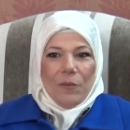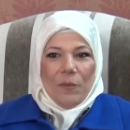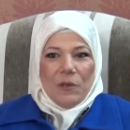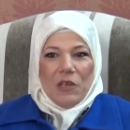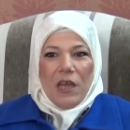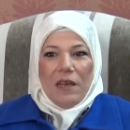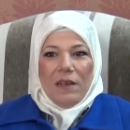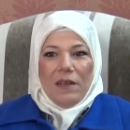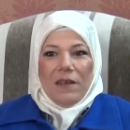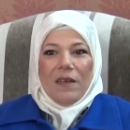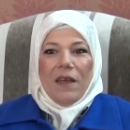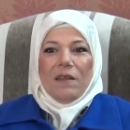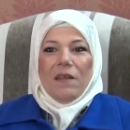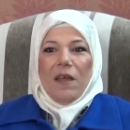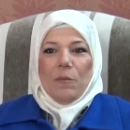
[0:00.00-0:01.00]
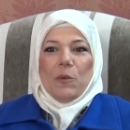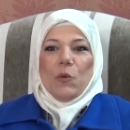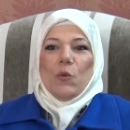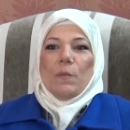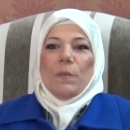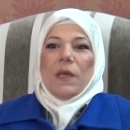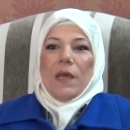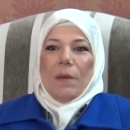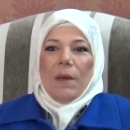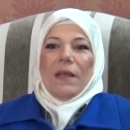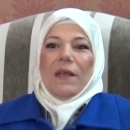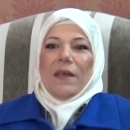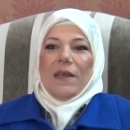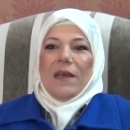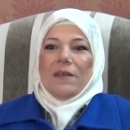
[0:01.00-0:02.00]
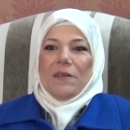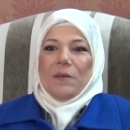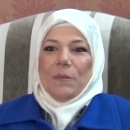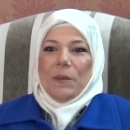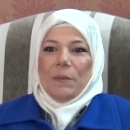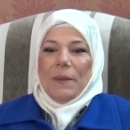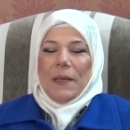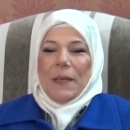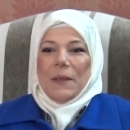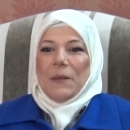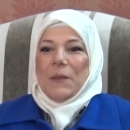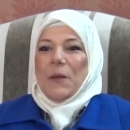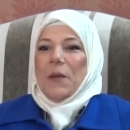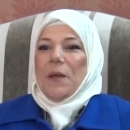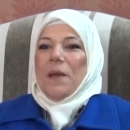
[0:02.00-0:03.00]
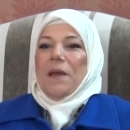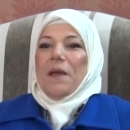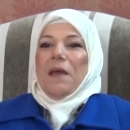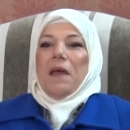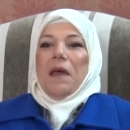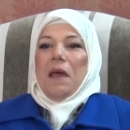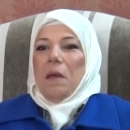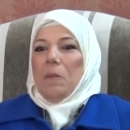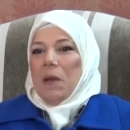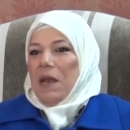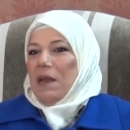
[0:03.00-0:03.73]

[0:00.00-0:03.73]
مجال الخياطه ابي وامي كمان خياطين بالبيت إيه، من